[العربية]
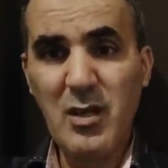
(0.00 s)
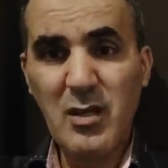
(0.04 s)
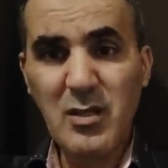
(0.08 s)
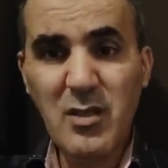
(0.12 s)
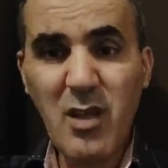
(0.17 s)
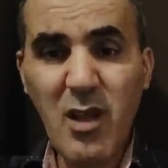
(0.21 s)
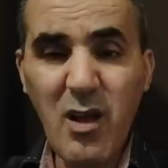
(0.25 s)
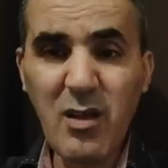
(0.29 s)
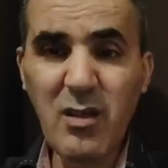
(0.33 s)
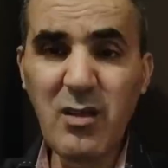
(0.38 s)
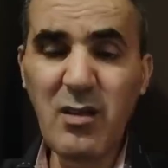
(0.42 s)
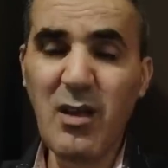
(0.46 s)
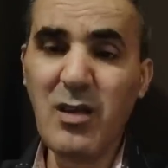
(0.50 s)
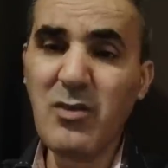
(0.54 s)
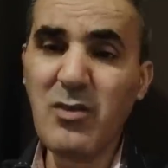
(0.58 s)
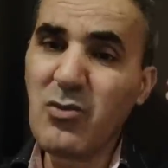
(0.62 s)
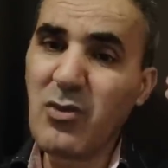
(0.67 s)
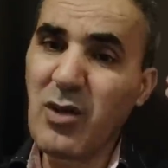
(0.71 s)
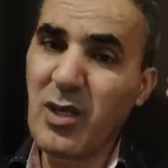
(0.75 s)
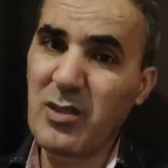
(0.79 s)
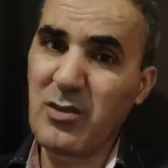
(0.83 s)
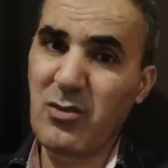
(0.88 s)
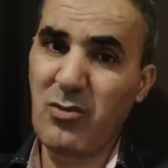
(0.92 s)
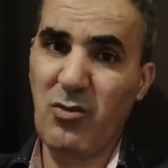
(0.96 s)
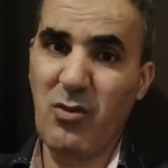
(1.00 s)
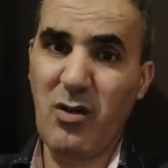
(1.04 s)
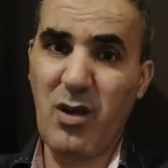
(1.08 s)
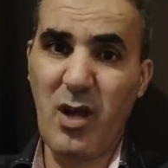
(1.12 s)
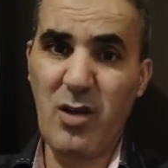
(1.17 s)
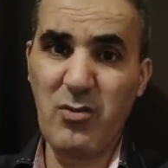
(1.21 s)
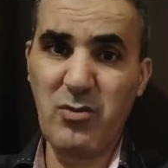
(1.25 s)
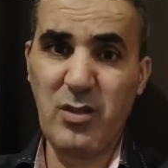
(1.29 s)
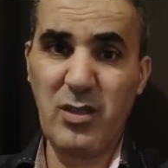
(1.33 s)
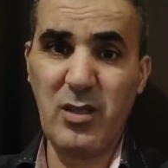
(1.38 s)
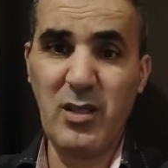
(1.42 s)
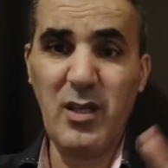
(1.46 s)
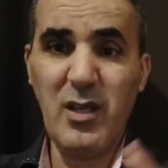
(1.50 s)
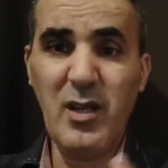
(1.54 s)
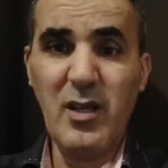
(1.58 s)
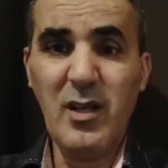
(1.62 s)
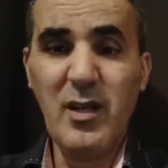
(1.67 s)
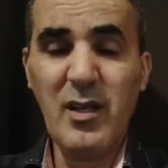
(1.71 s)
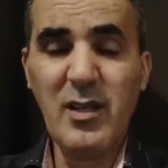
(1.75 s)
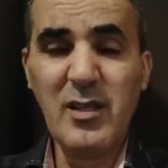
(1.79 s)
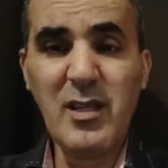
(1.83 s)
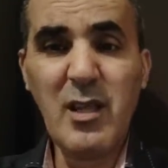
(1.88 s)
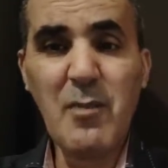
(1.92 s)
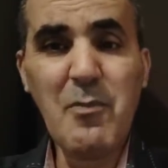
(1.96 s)
صاي هادو كثروا خاوتي
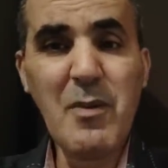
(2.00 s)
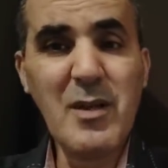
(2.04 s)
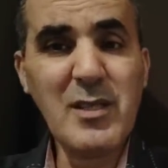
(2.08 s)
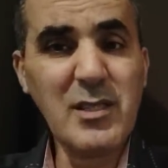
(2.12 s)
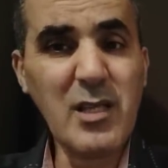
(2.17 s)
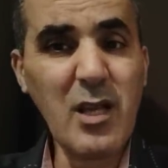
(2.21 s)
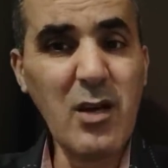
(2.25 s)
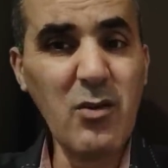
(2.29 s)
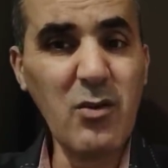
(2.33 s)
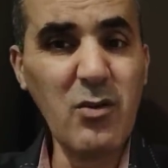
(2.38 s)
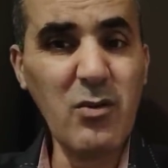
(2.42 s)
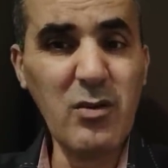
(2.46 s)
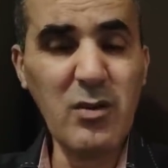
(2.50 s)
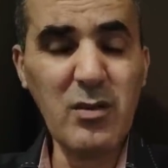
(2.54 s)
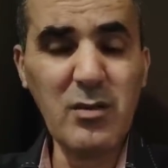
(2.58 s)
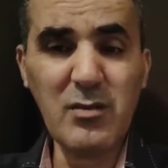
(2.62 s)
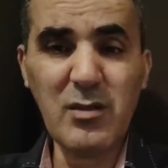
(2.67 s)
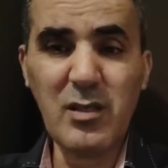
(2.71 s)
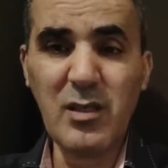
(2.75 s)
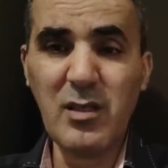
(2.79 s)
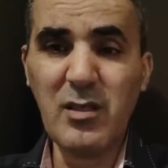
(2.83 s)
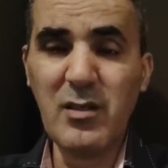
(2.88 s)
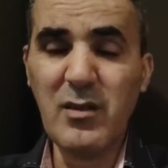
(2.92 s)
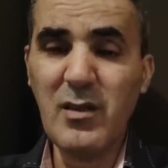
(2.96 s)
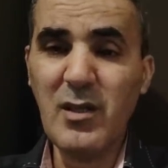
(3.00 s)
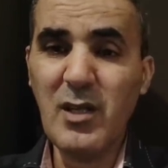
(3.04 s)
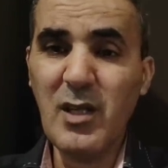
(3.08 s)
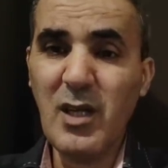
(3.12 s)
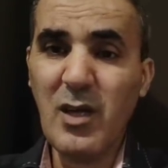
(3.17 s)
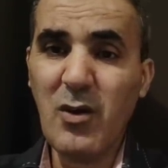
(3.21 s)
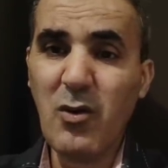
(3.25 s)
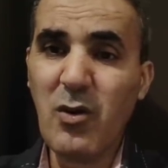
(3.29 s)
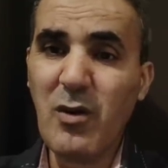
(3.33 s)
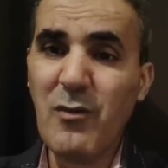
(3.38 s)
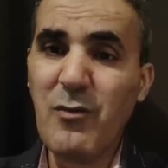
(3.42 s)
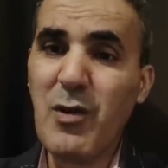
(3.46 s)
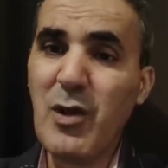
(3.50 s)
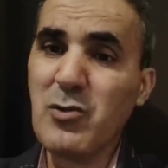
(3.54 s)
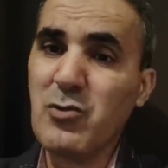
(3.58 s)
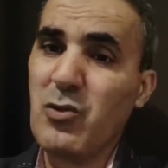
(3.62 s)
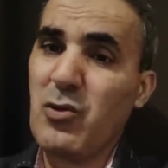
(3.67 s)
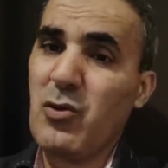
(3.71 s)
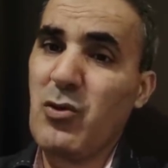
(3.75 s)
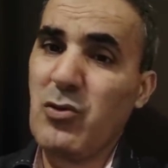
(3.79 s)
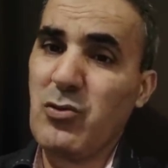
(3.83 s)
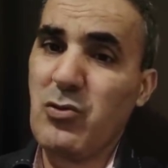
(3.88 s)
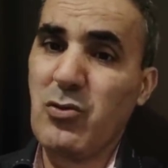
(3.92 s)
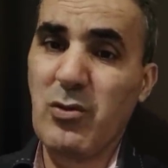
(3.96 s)
دي باساو دي فاتوا
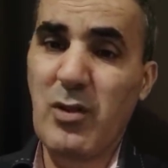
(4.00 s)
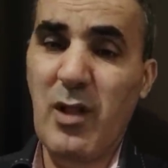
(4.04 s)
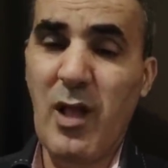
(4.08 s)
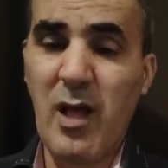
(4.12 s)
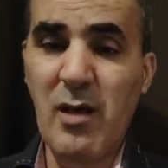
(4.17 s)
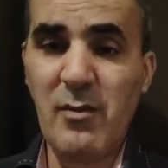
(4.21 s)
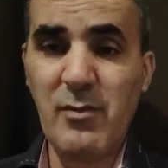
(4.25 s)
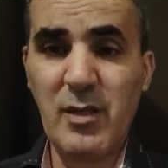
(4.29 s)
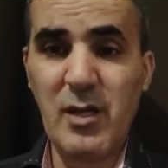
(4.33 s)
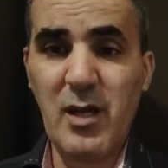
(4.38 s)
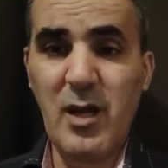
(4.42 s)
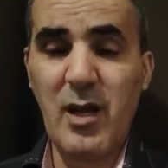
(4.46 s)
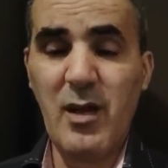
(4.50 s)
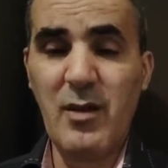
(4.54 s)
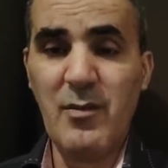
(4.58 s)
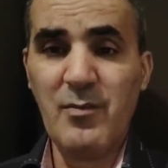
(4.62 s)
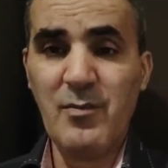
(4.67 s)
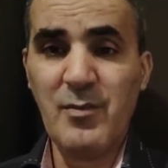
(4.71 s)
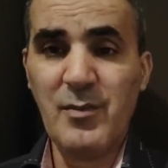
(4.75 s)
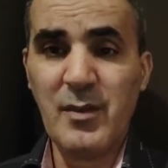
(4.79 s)
الخطوط الحمراء